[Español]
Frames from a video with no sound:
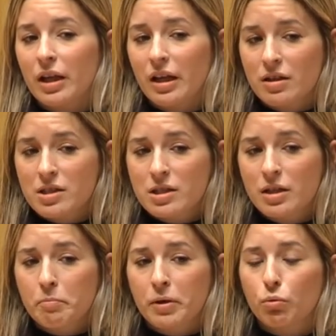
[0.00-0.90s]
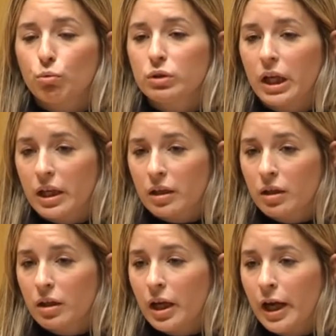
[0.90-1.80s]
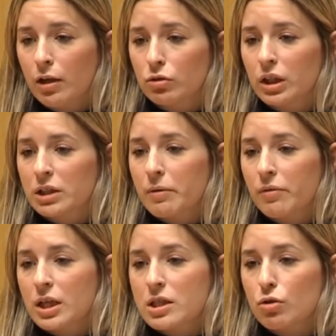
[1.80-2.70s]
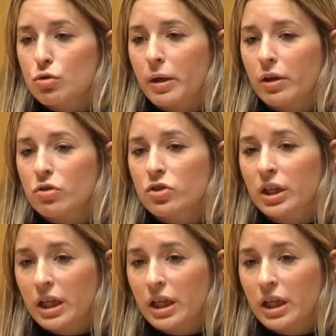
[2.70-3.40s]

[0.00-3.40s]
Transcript: es preguntar a los y las vecinas de los barrios